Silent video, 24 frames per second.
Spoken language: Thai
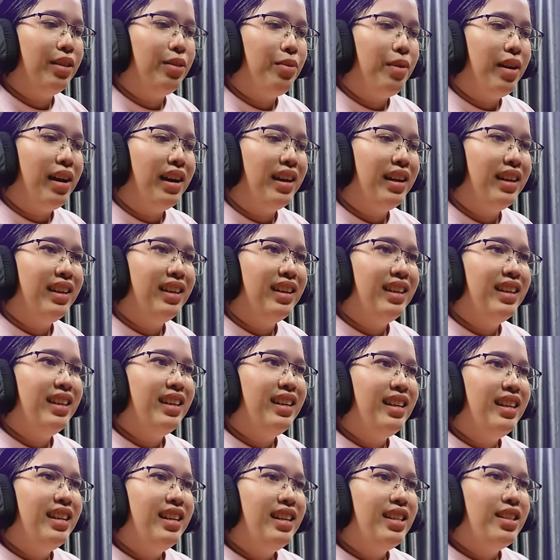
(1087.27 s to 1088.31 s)
1 ตัว
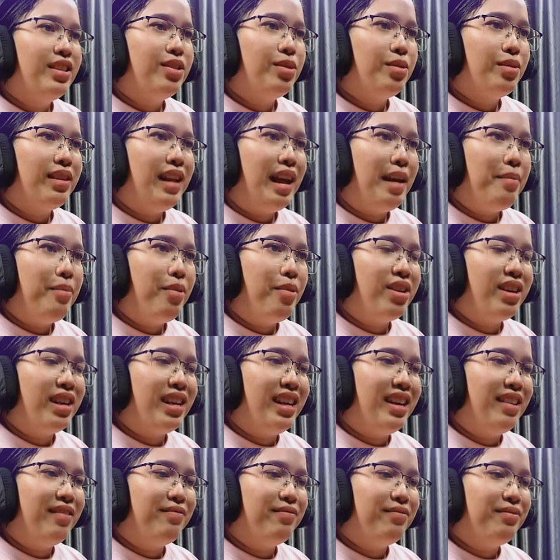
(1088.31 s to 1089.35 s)
จุดด้านบน
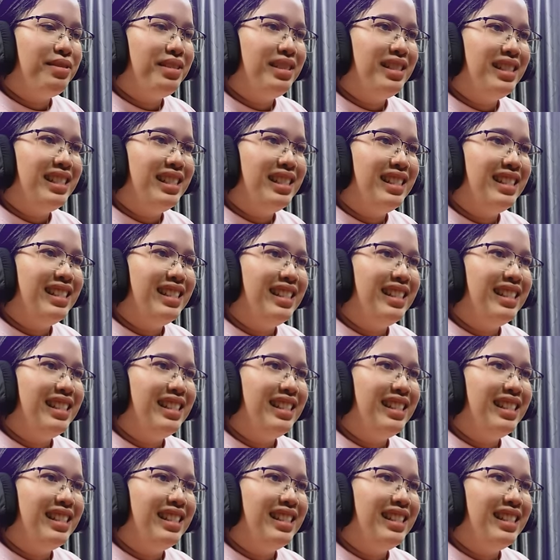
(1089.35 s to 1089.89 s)
นี้วื